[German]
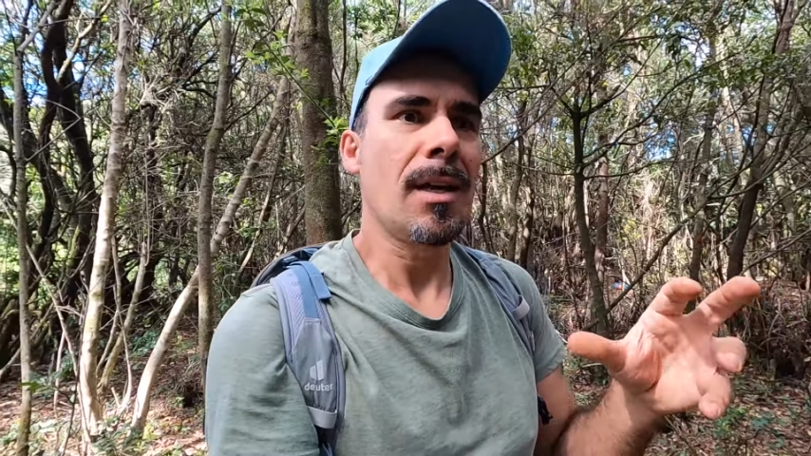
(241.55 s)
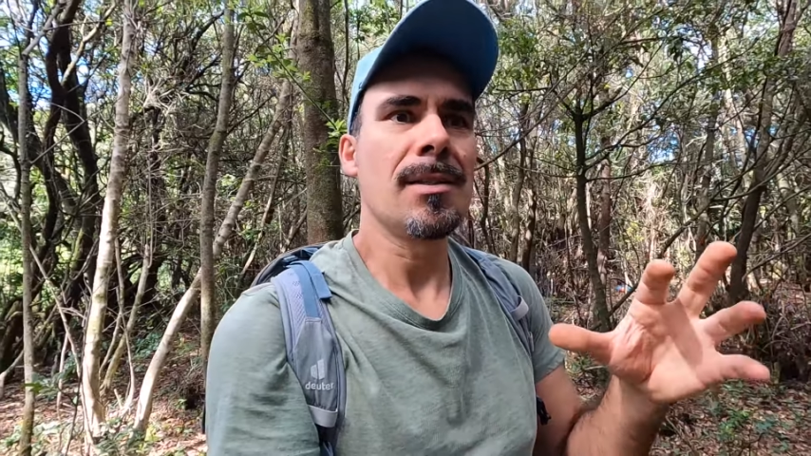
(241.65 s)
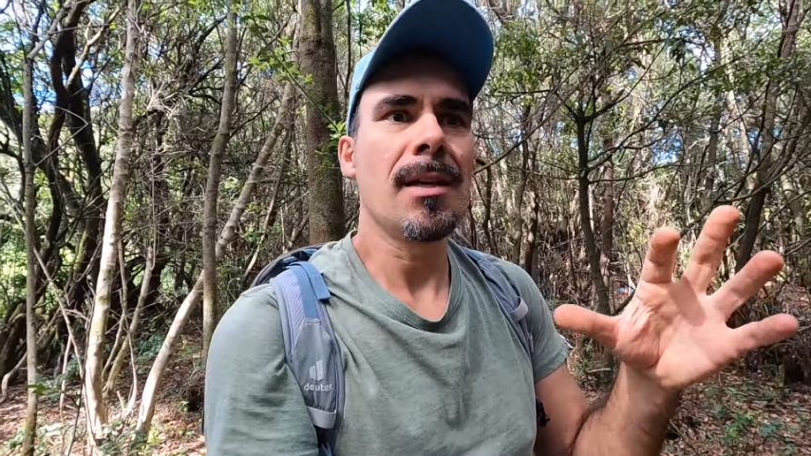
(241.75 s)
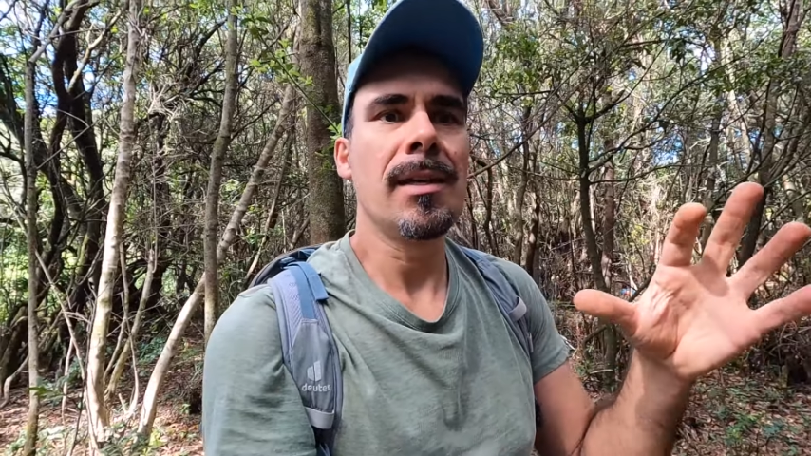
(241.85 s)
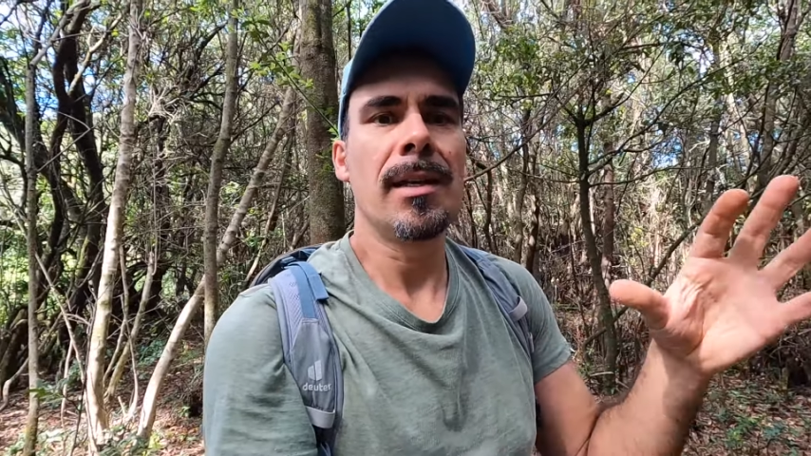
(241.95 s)

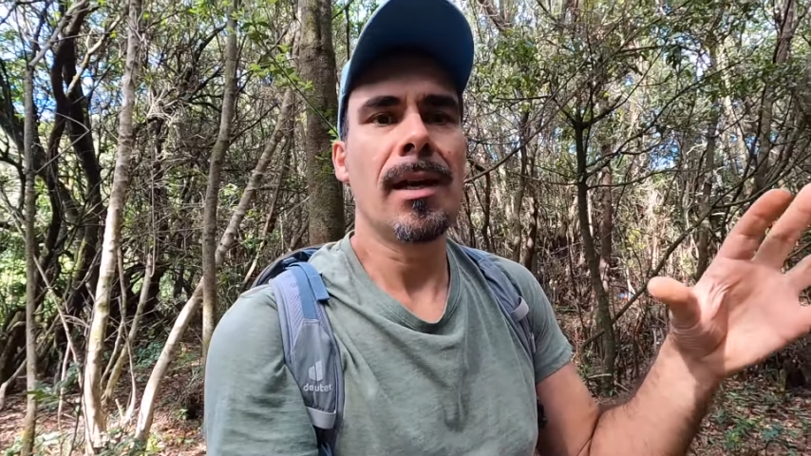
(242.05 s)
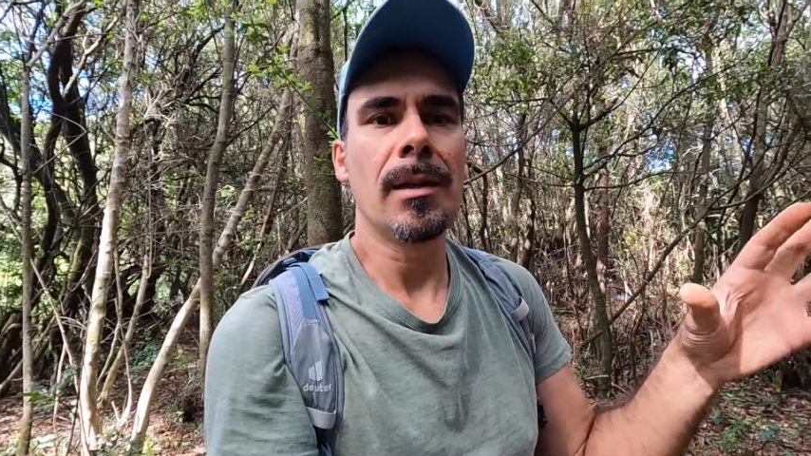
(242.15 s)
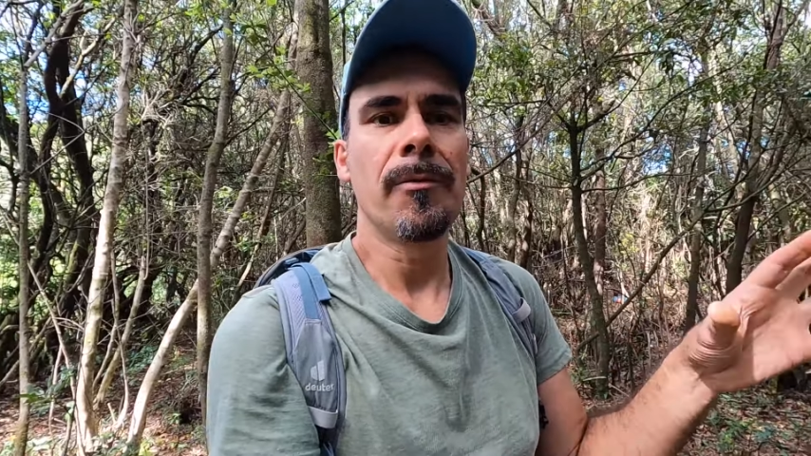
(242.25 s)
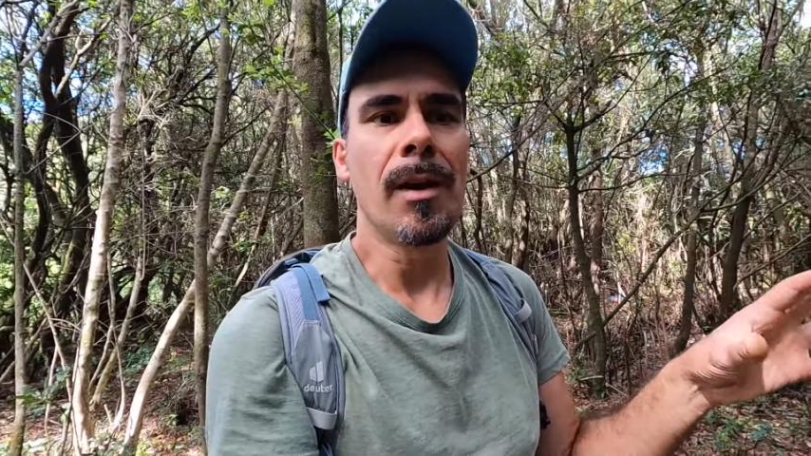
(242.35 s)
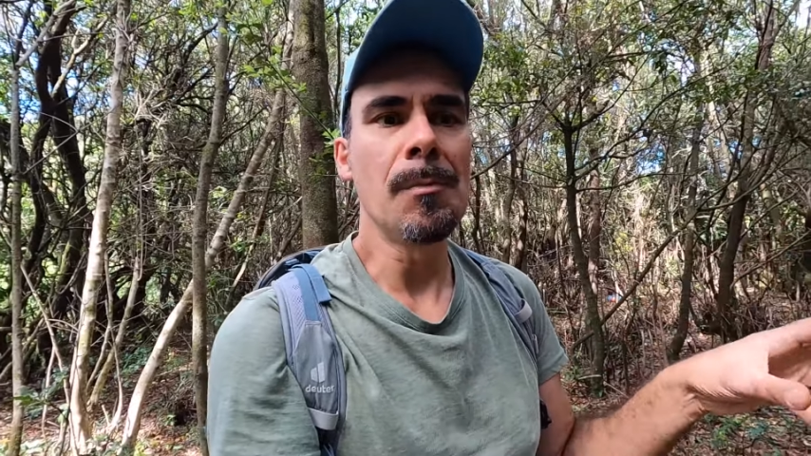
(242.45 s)
tatsächlich in
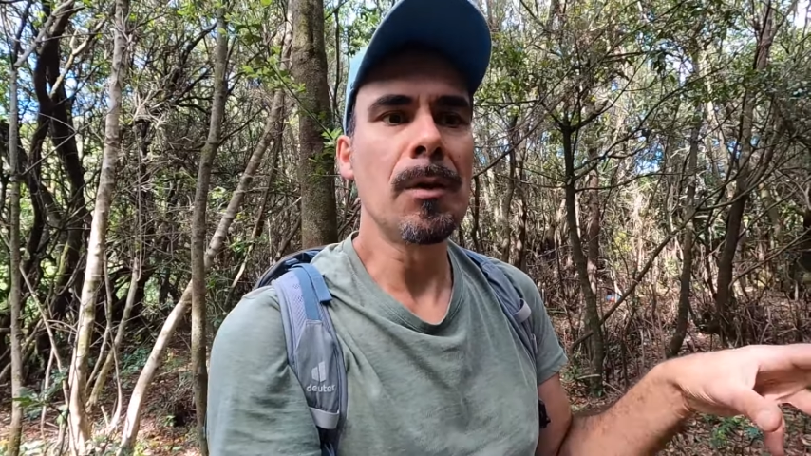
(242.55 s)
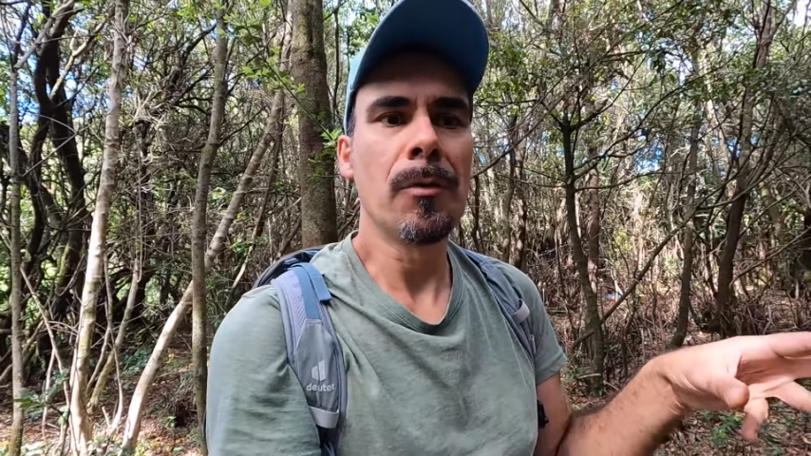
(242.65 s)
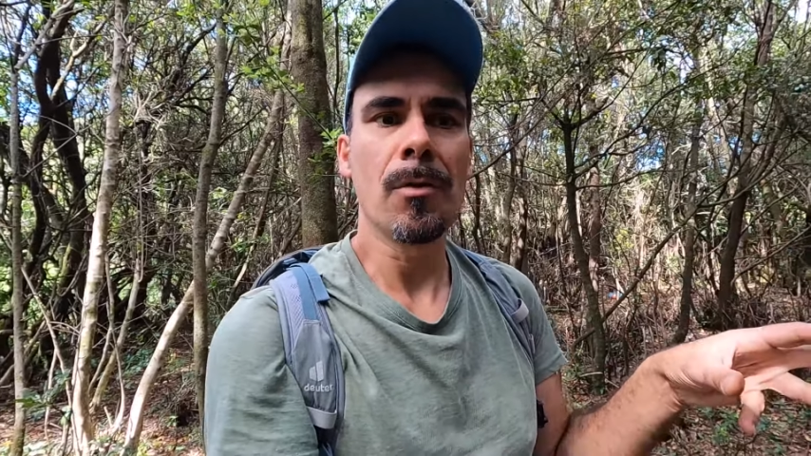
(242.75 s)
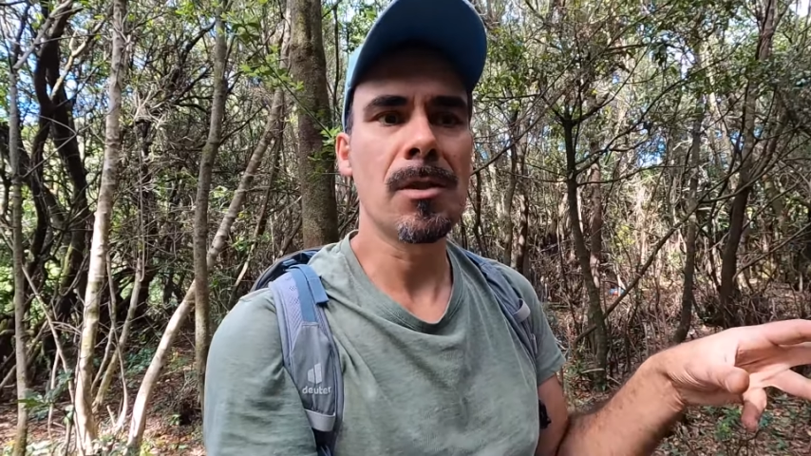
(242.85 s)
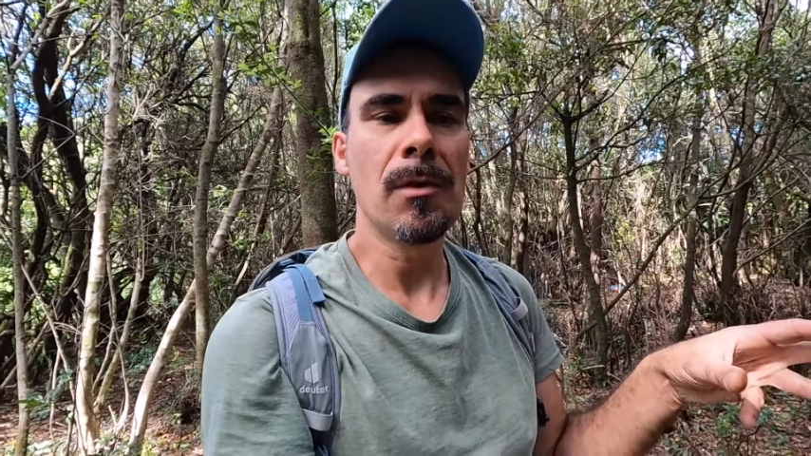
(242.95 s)
einem Wald mit
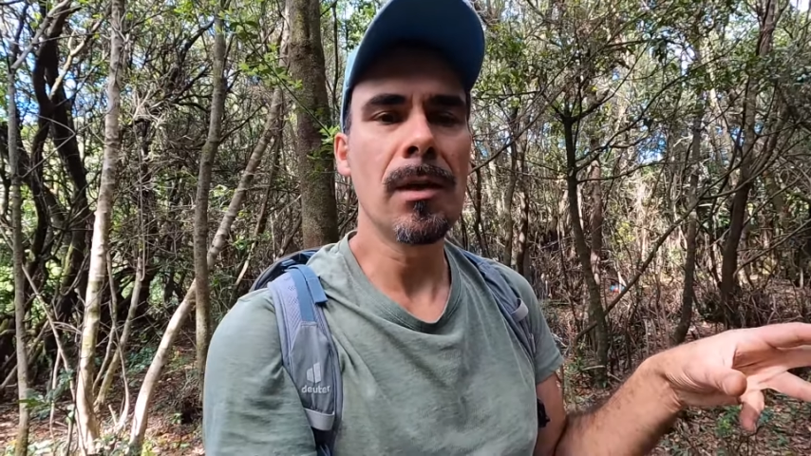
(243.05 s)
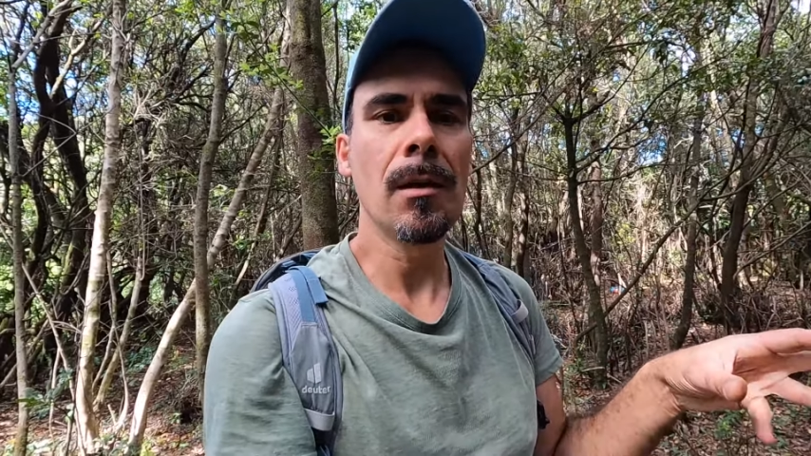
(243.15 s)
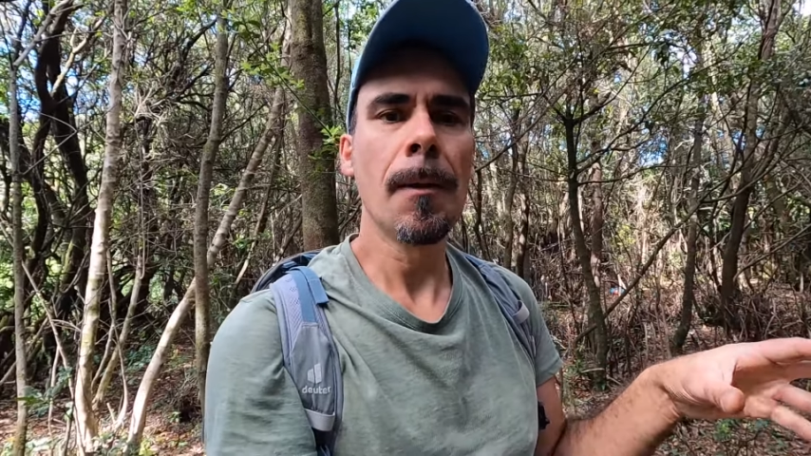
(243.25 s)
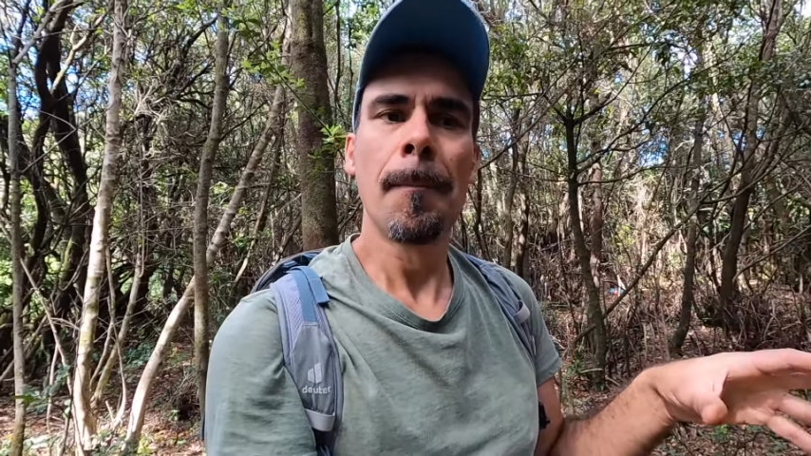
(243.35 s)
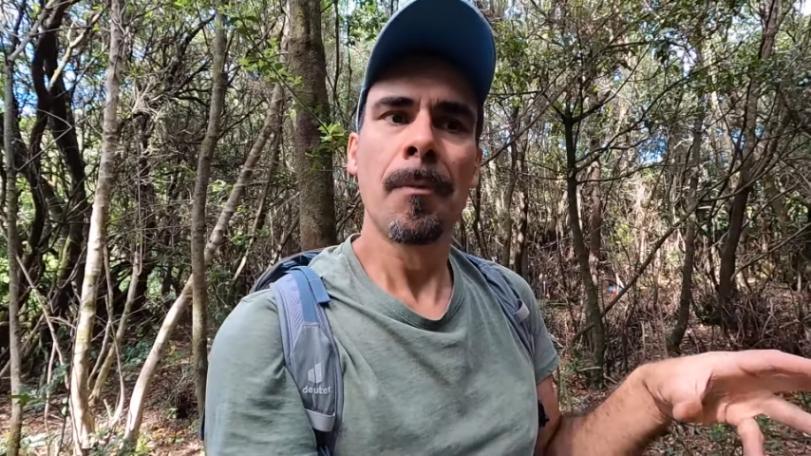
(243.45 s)
Forstwegen.